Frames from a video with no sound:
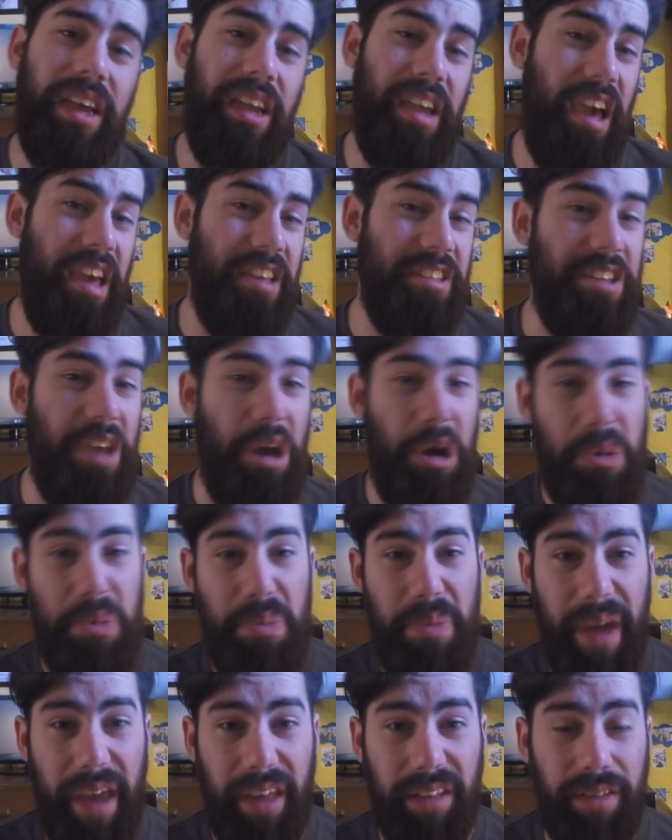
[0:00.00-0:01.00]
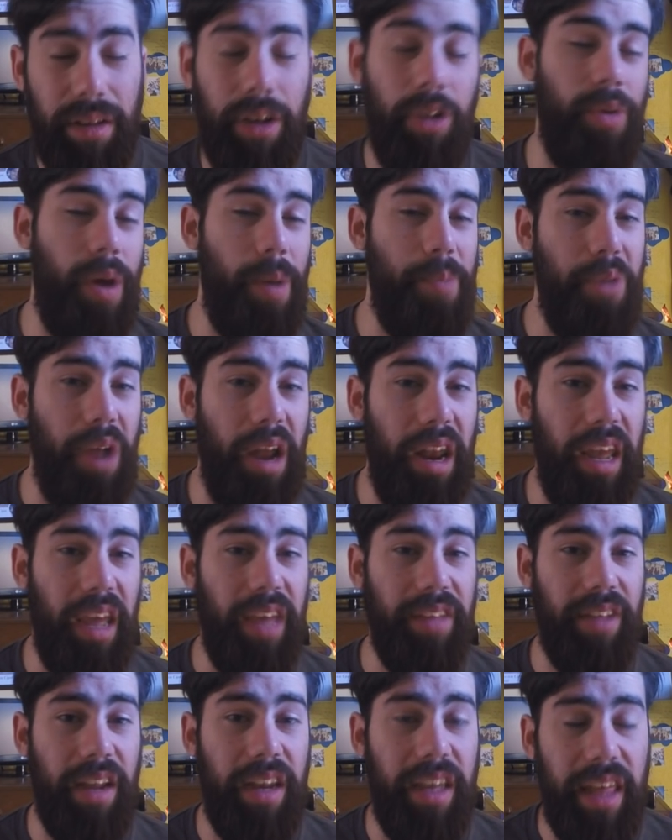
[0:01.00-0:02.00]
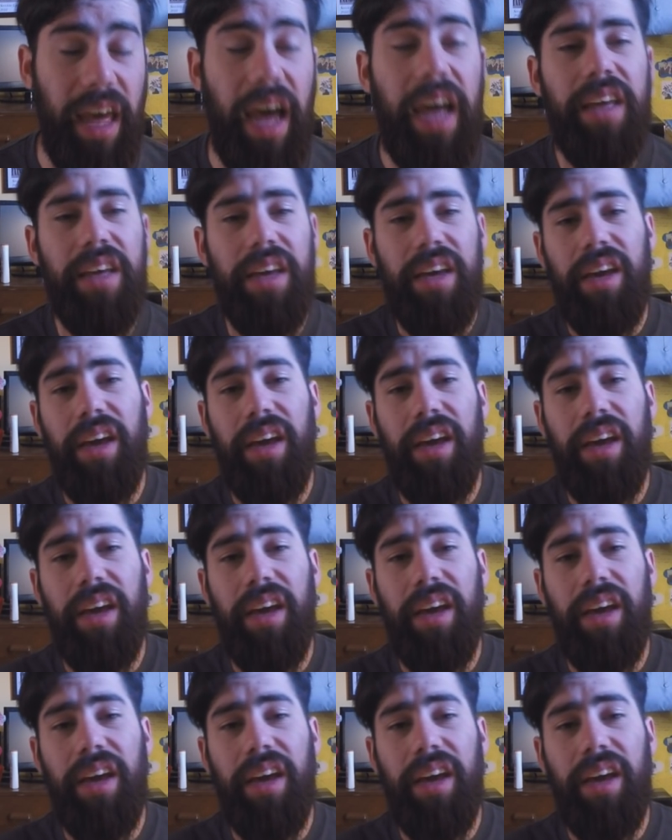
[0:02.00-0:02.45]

casi a un mes, lo más probable de salida.